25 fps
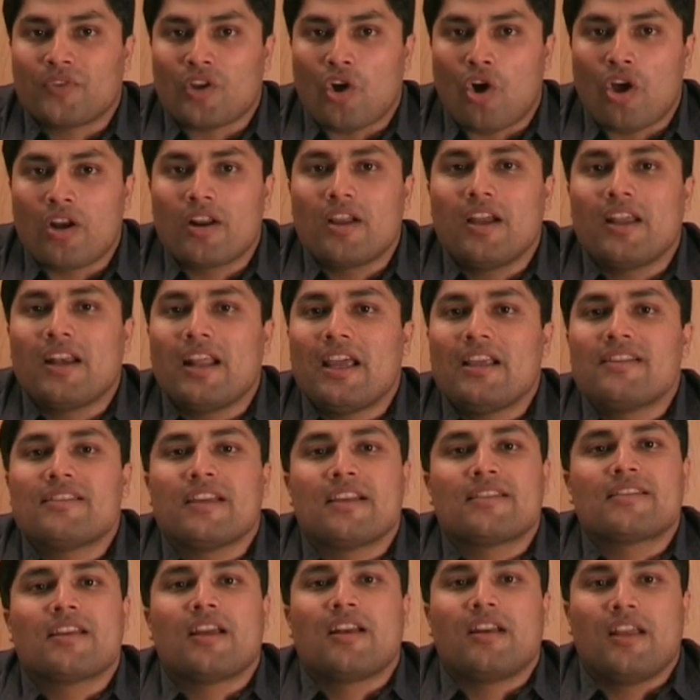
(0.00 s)
ऑर्गेनाइज
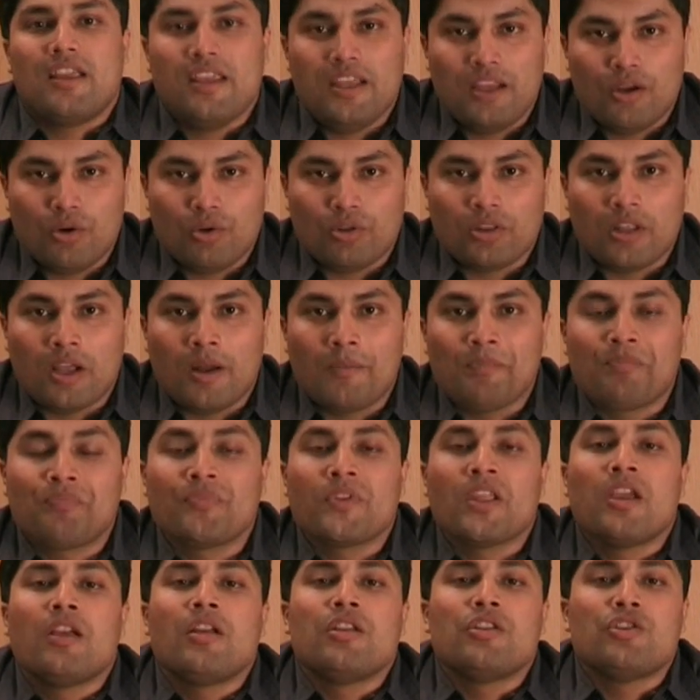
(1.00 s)
ऐसा नहीं होता
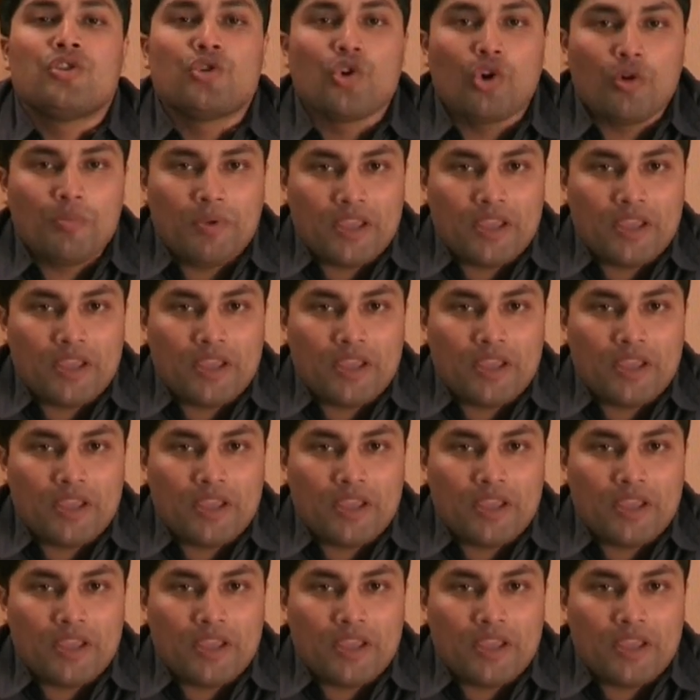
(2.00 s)
जो भी